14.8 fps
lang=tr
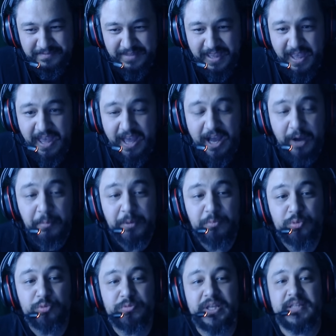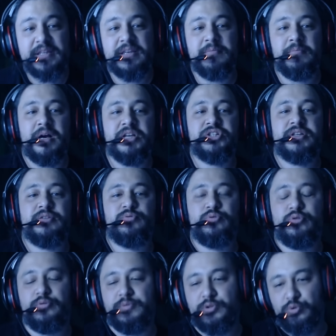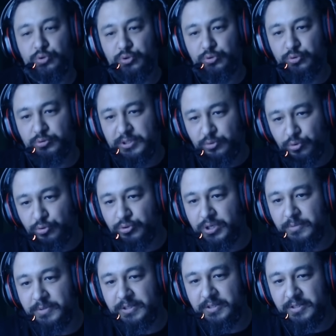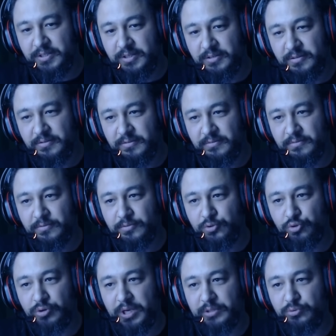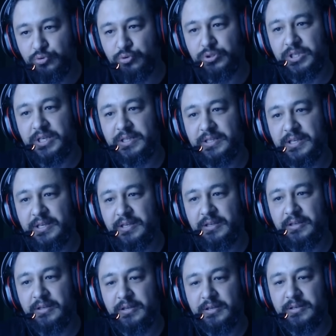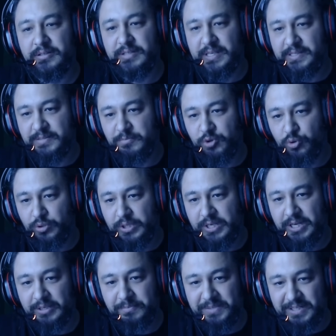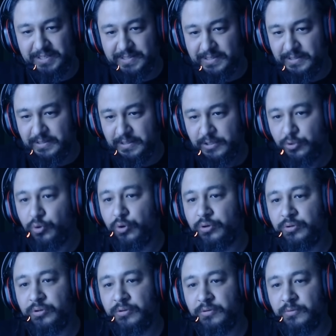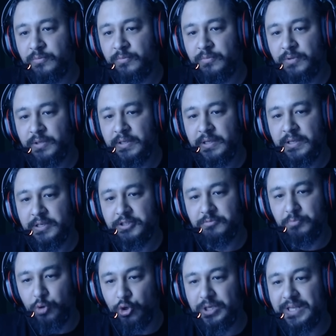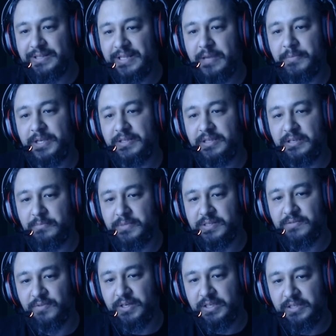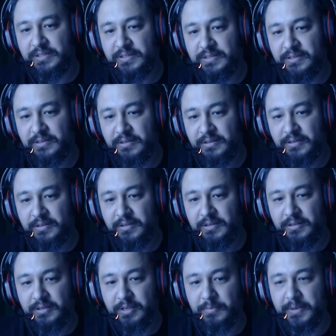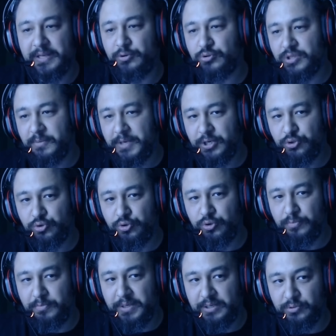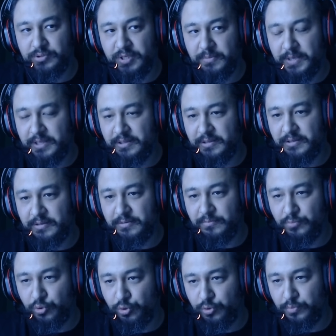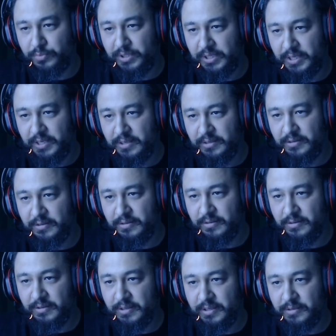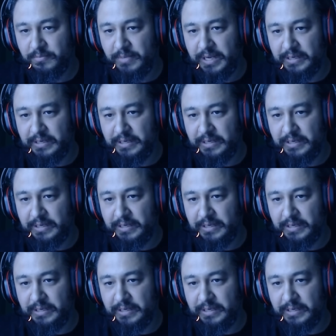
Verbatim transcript: Ha, ama bu dediğim başka türlü bir sorunu da doğurabilir. Şu an Türkiye'de resmi olarak bir azınlık yok. Böyle demediğimiz vakit e ben o zaman şuyum ben o zaman buyum diye belki